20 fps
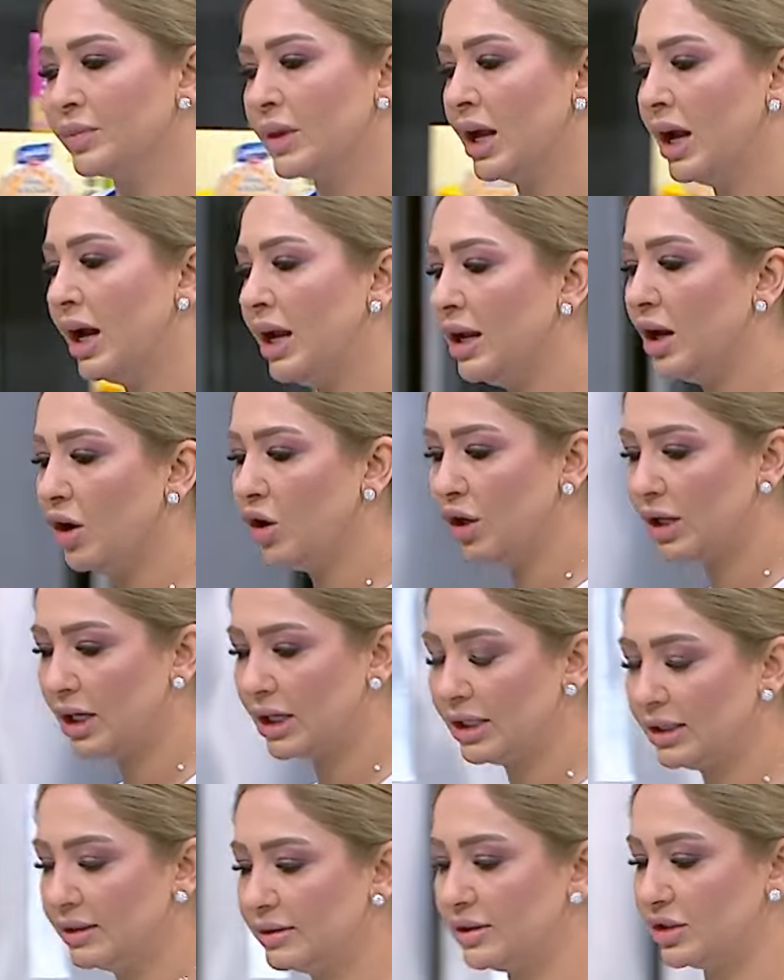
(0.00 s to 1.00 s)
هلا هون انا
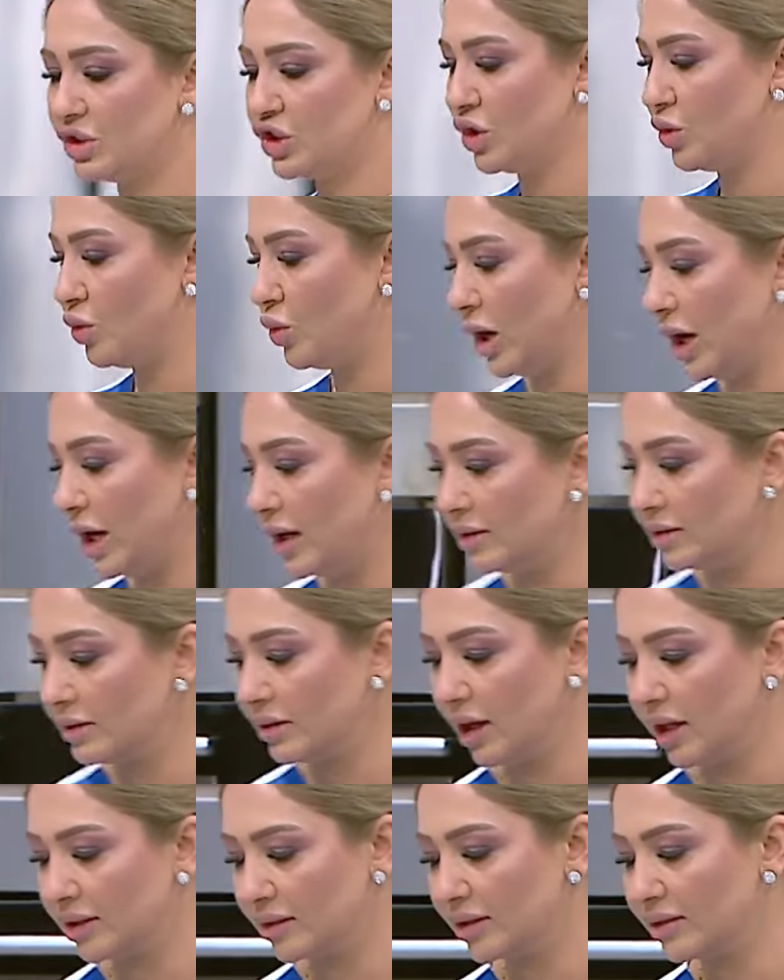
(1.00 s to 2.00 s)
عندي تشوحه
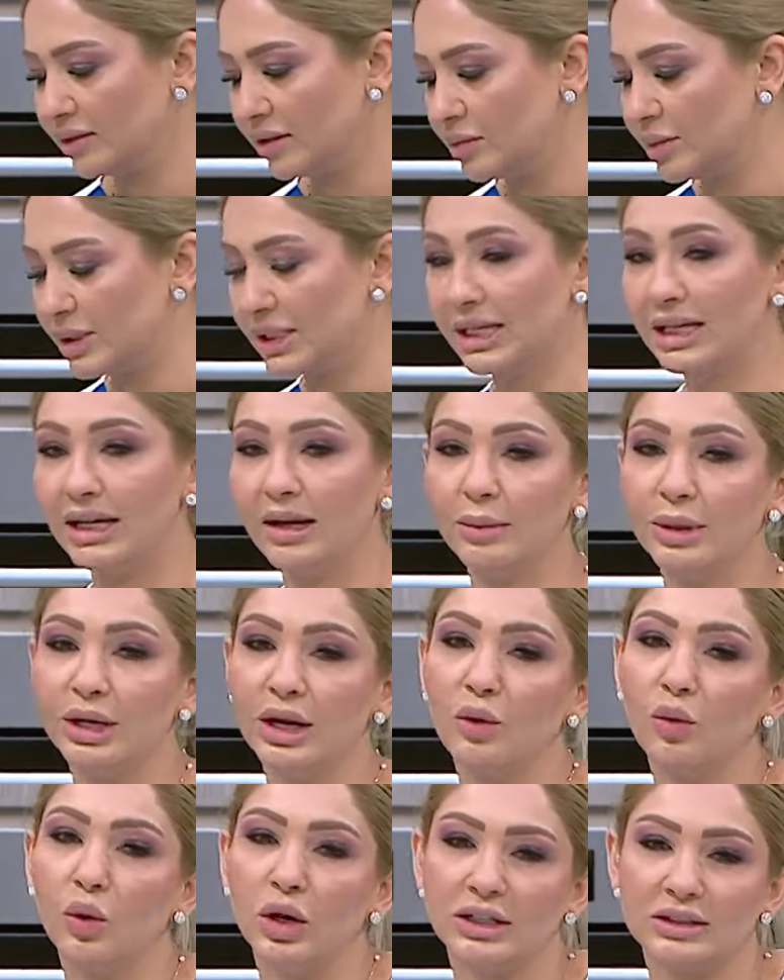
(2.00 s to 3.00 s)
حطيت البازيلا من
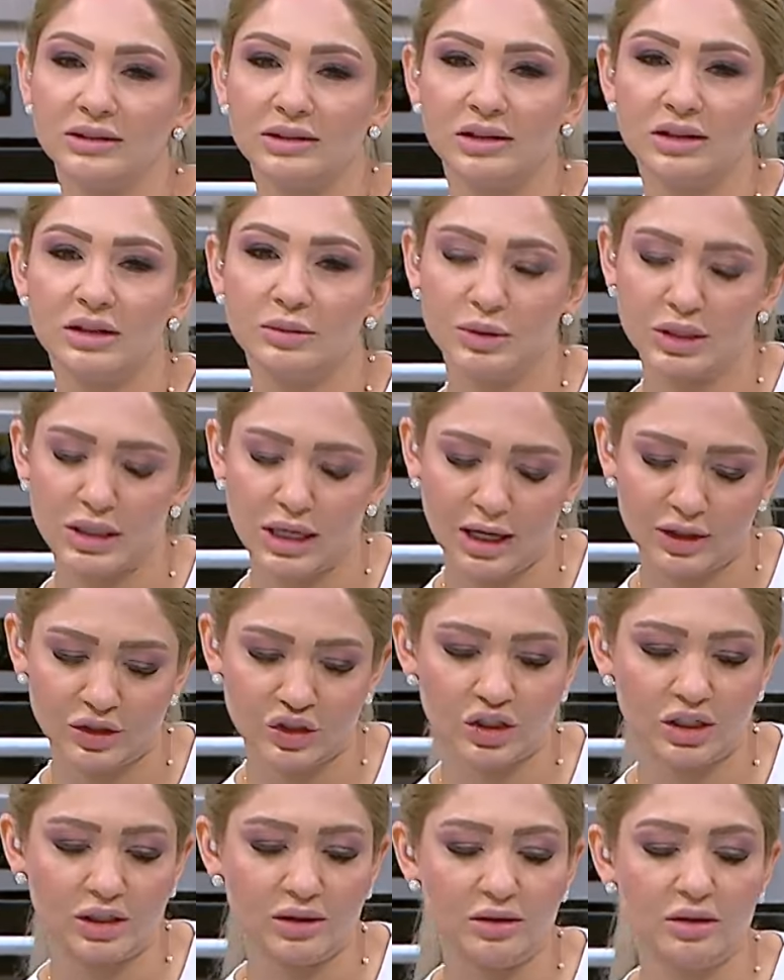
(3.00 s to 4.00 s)
اول الطريق بدي
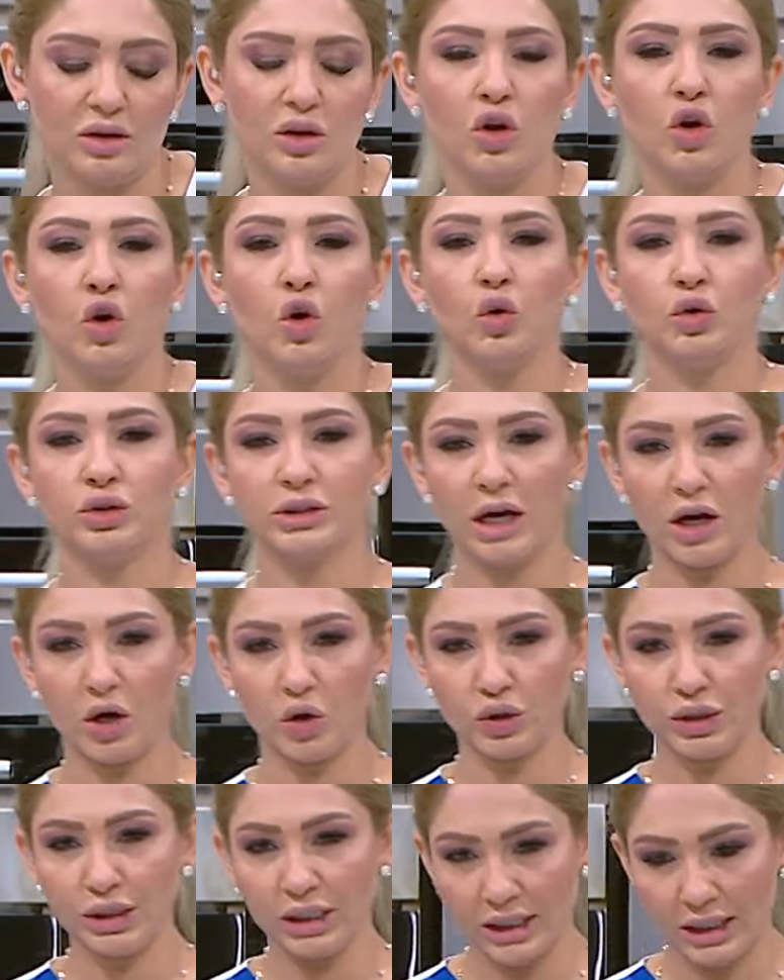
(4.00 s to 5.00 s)
تشد
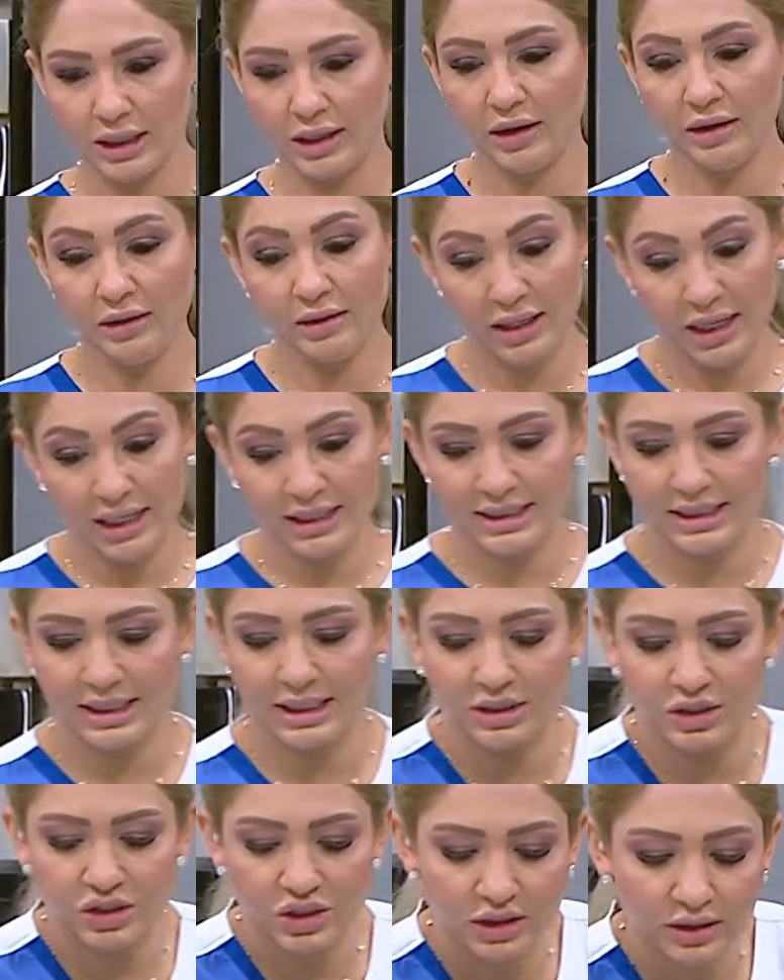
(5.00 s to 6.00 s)
وتاخذ نكهه
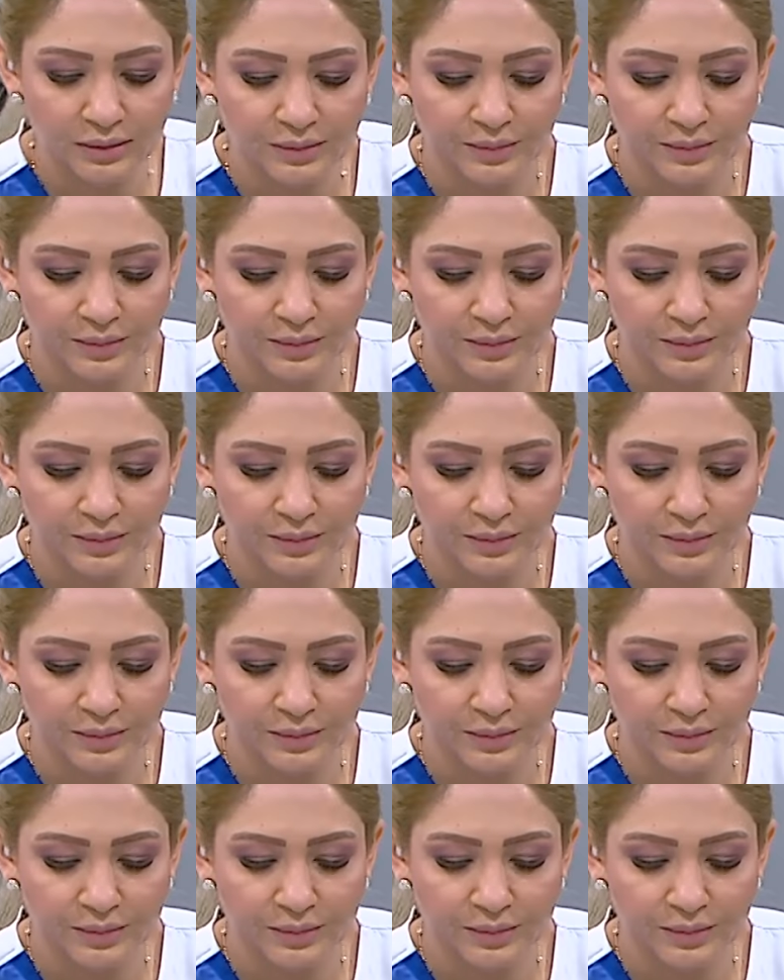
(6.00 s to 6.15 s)
اذكى شيء